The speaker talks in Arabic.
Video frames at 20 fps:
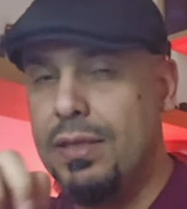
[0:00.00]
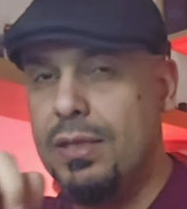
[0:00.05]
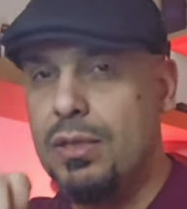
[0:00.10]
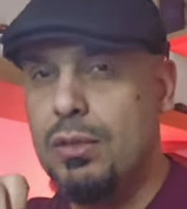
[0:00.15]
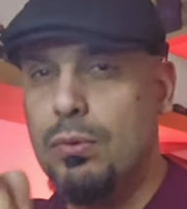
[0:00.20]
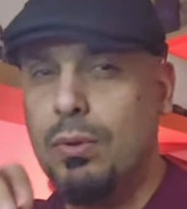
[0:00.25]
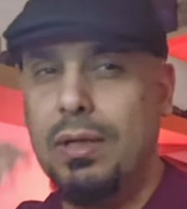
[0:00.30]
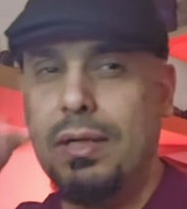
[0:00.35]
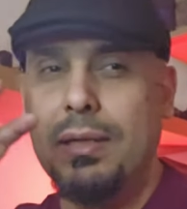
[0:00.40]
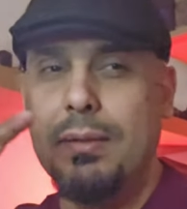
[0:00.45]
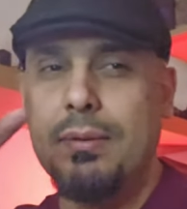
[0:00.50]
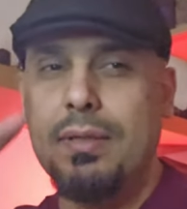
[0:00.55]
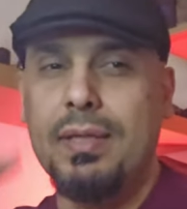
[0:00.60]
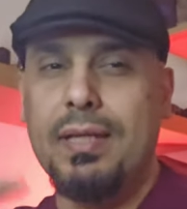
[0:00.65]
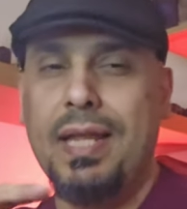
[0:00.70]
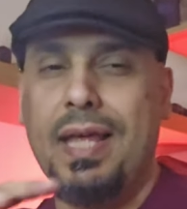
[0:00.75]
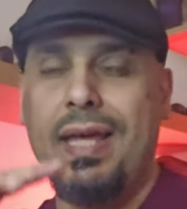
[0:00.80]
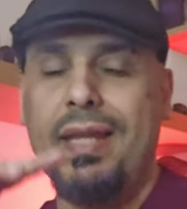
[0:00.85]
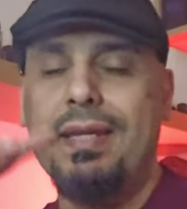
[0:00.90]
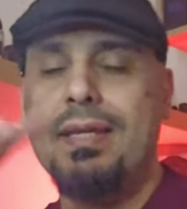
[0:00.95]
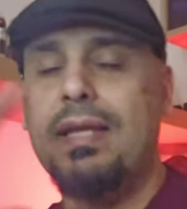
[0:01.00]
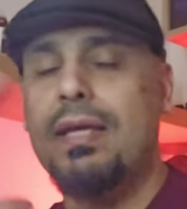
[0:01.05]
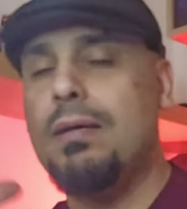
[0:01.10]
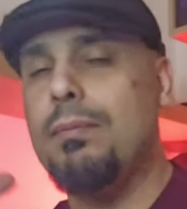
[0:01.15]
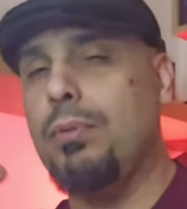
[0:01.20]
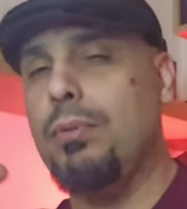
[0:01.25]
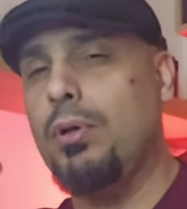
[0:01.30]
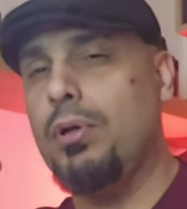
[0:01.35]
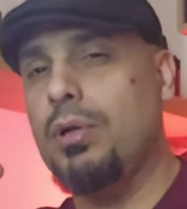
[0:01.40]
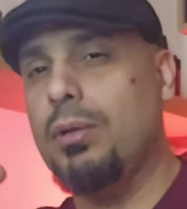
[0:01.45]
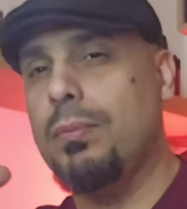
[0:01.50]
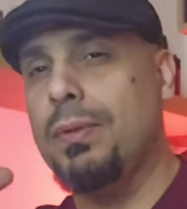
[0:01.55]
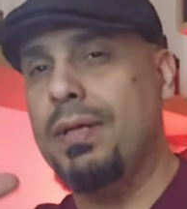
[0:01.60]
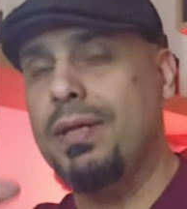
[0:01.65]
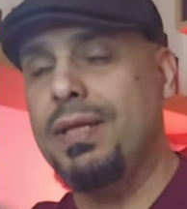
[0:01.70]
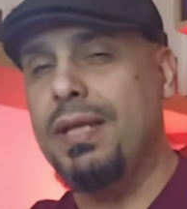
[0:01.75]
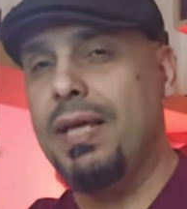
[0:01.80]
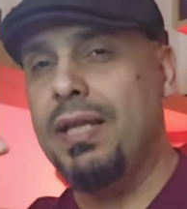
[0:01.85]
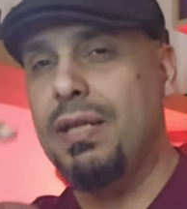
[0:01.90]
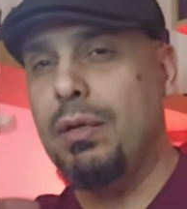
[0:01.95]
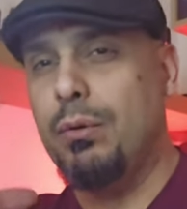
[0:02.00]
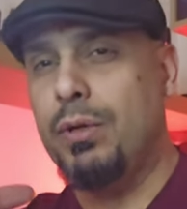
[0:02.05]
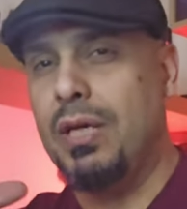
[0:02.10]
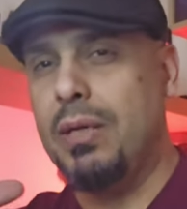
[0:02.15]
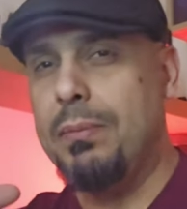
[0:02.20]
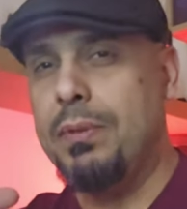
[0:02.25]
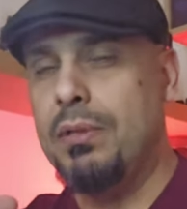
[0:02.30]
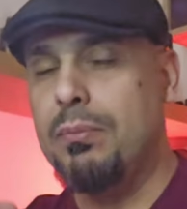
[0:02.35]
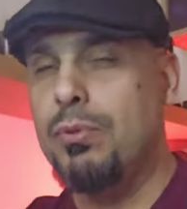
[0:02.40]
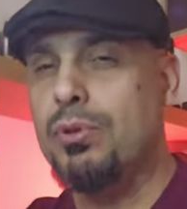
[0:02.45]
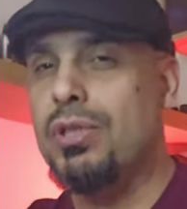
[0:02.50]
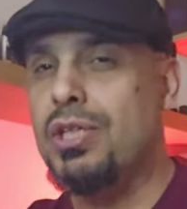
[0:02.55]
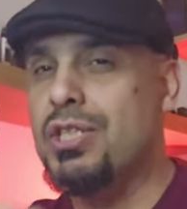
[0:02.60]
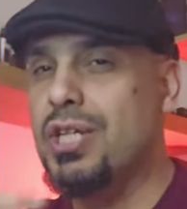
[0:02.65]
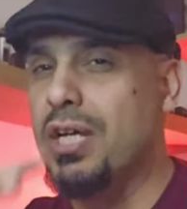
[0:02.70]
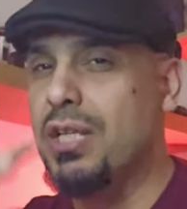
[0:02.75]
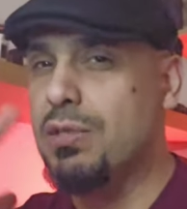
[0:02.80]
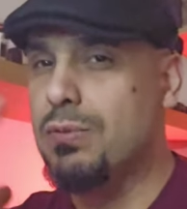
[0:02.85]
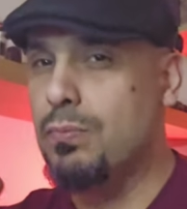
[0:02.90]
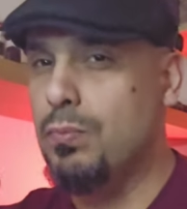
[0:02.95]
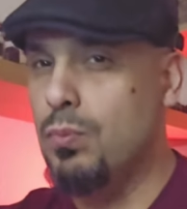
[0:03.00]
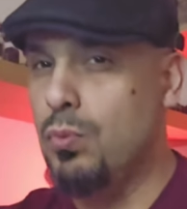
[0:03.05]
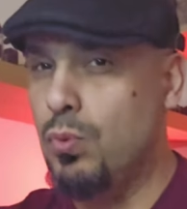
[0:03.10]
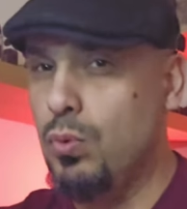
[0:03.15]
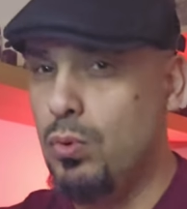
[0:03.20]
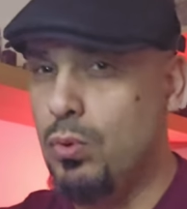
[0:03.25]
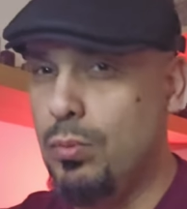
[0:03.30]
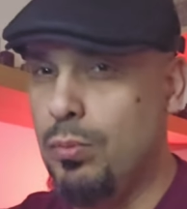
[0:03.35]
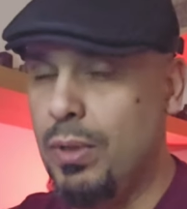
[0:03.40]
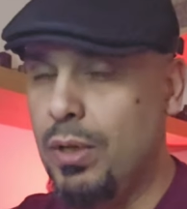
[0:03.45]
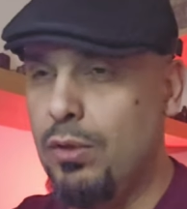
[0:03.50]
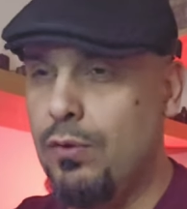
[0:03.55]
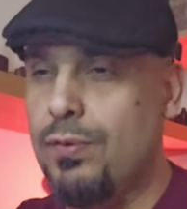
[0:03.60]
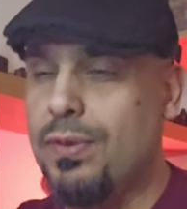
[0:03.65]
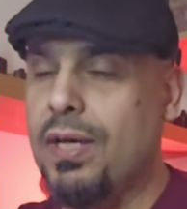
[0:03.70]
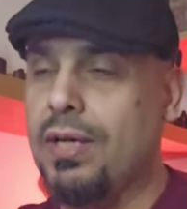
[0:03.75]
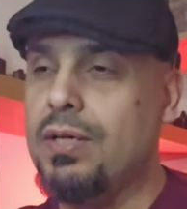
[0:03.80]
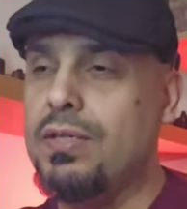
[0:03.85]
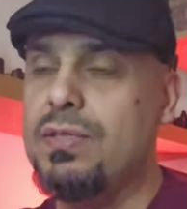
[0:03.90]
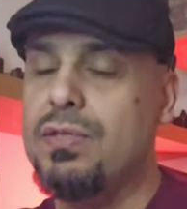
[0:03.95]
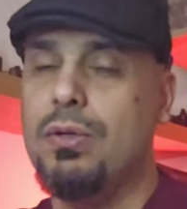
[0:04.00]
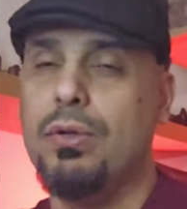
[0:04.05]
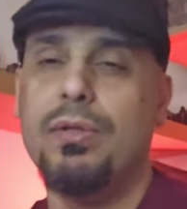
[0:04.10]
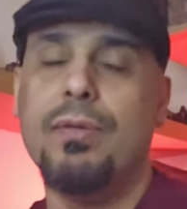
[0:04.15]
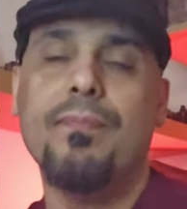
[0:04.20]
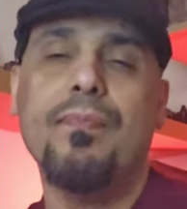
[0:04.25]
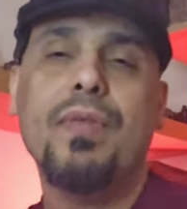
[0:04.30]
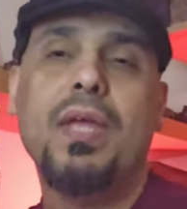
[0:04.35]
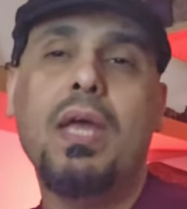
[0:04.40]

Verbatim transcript: الدول يمكن لانه بحكم ان هالنوعيه من المنتجات مو معروف ذاك الزود.